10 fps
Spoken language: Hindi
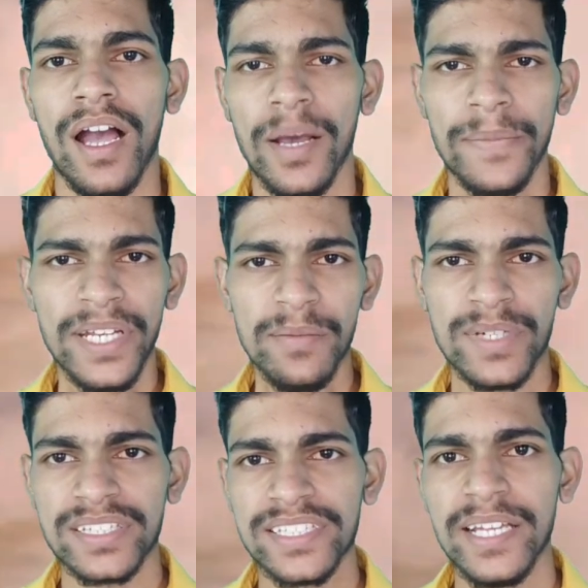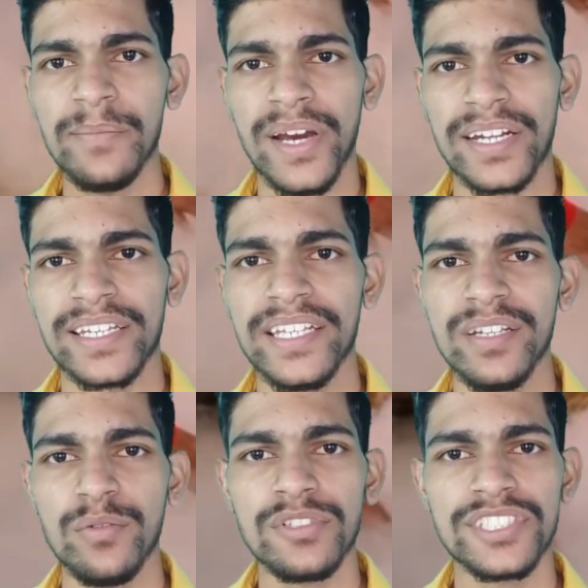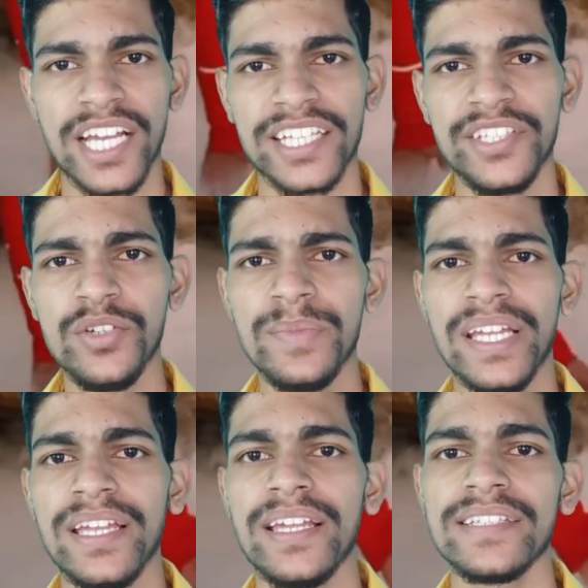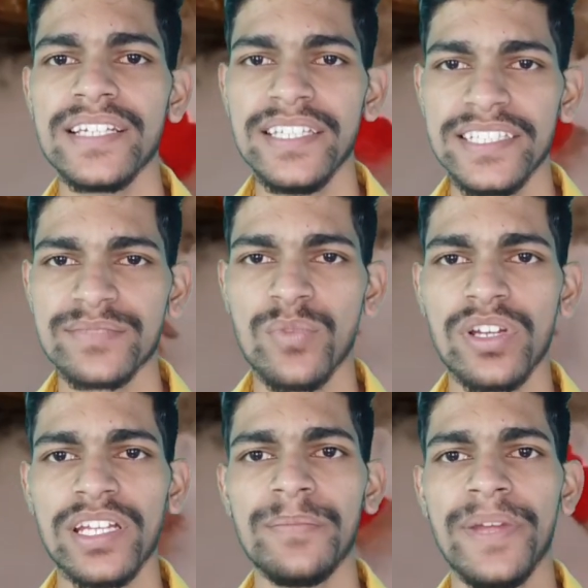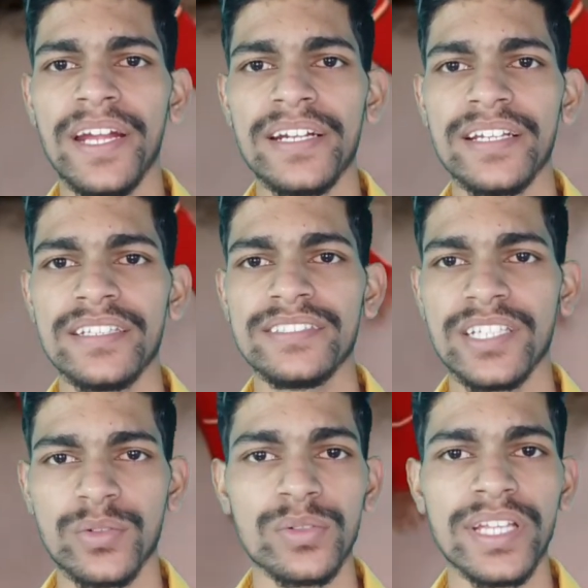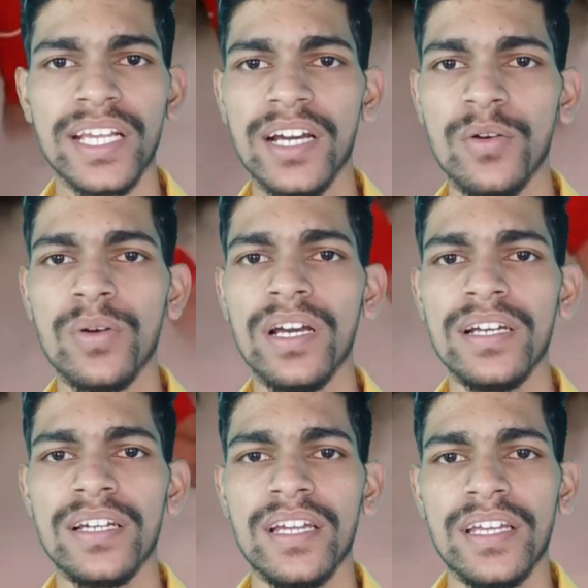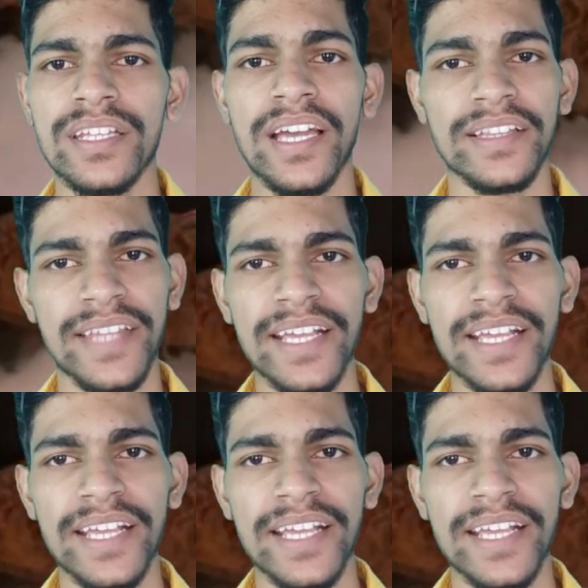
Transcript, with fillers: आपने बर्थडे पार्टी और शादियों में ऐसा स्मोक इफेक्ट ज़रूर देखा होगा यह